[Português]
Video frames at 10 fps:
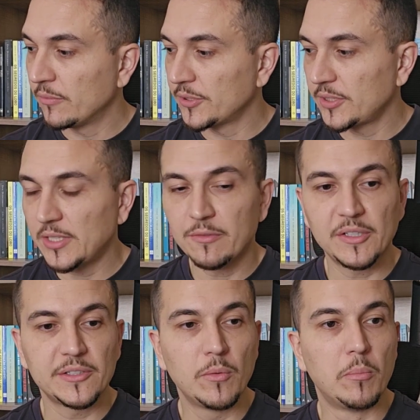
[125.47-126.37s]
Você tem que
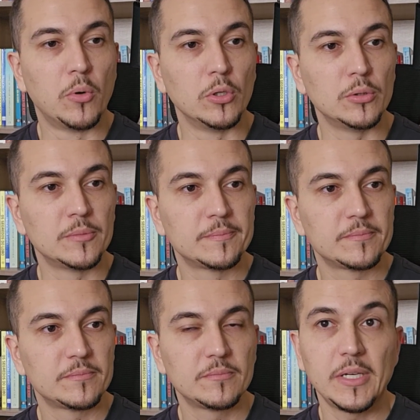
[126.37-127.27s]
fazer um bolo.
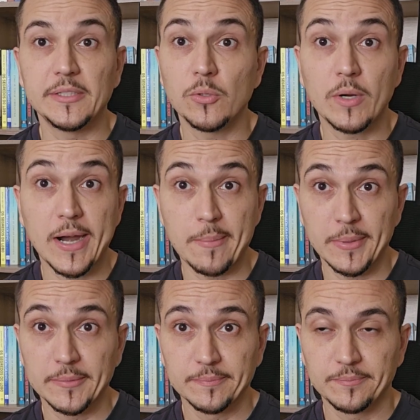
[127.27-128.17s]
Esse é um
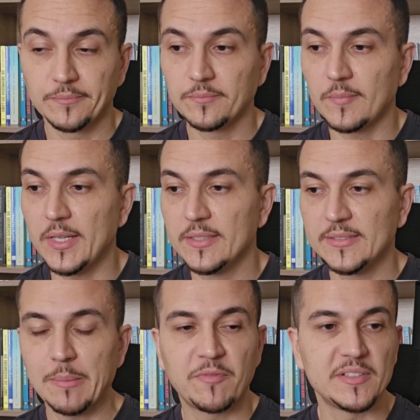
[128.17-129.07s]
karma. Né?
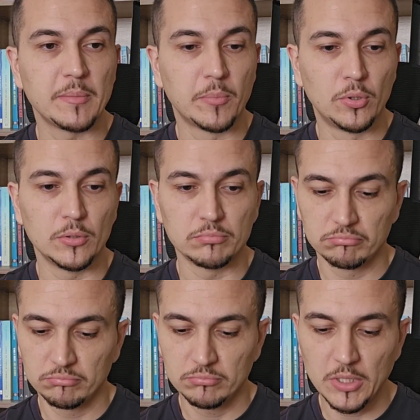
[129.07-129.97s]
Sabe fazer
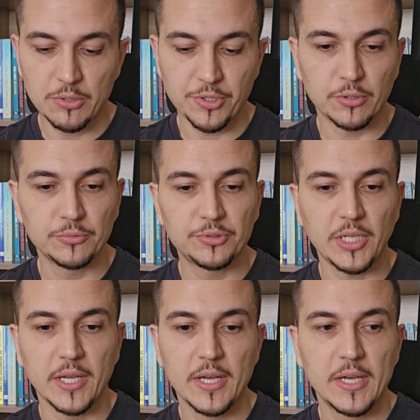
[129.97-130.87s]
bolo? Não, Diego, eu não
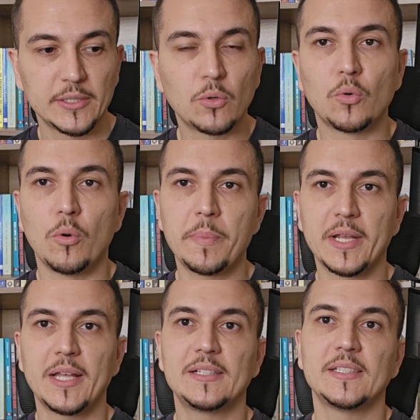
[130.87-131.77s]
sei. Então
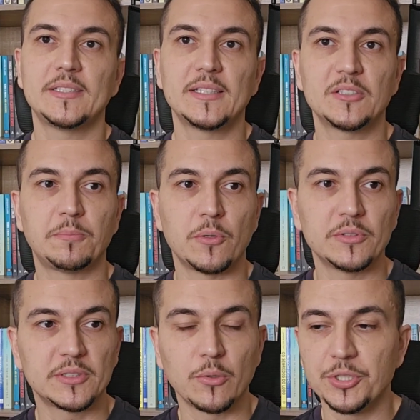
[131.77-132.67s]
compra aquelas receitas
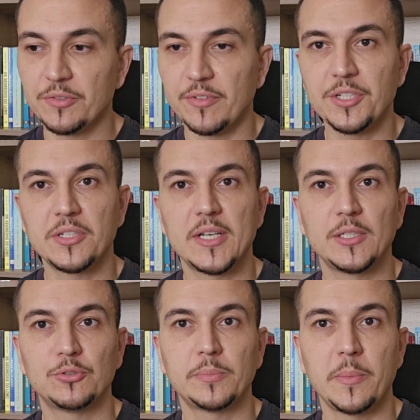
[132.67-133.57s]
prontas que hoje vende
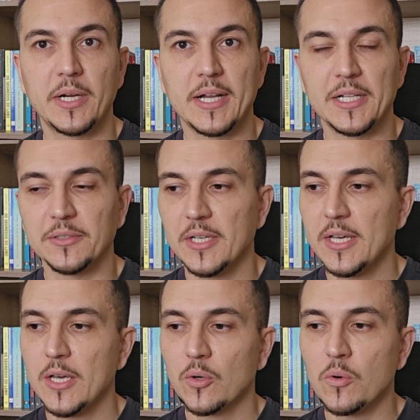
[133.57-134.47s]
na, no supermercado.
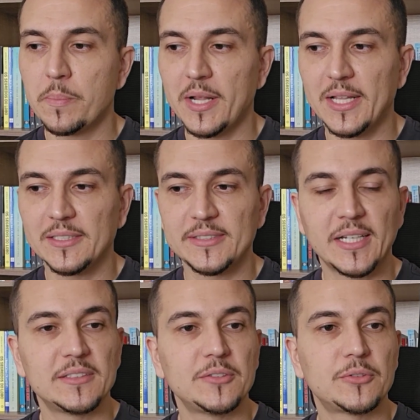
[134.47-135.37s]
Compra lá,
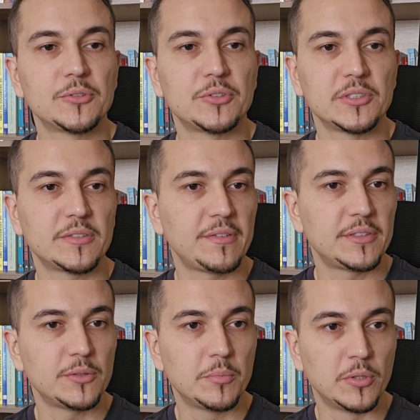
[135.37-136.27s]
segue as instruções, você vai
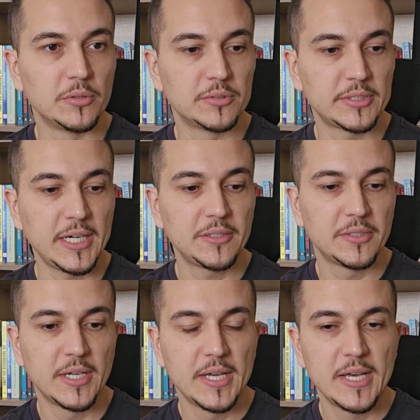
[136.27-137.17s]
fazer um bolo,
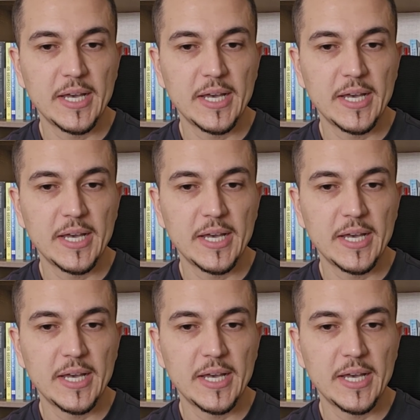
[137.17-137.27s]
certo?